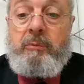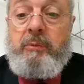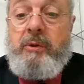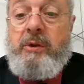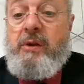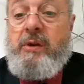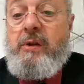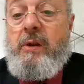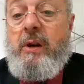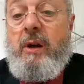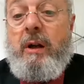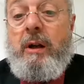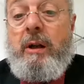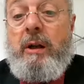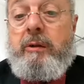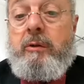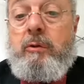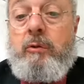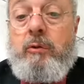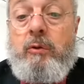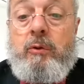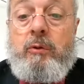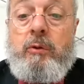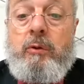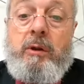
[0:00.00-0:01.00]
Comme disait
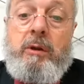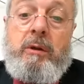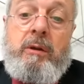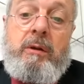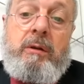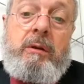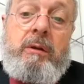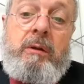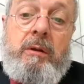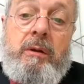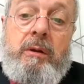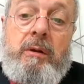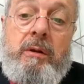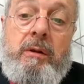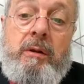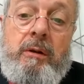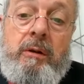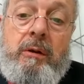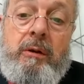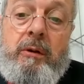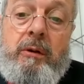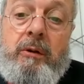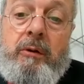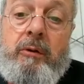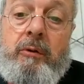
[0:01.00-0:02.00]
Aragon,
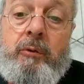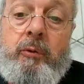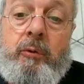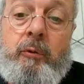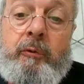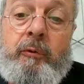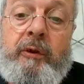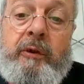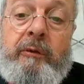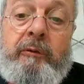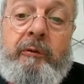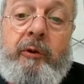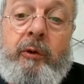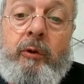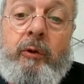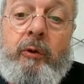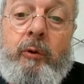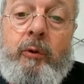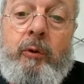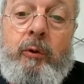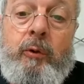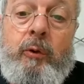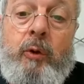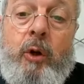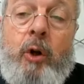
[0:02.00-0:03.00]
nous
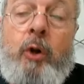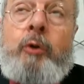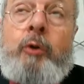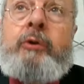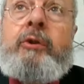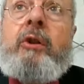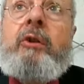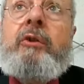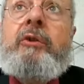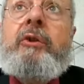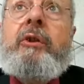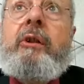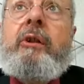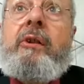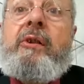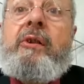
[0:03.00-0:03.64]
vivions un temps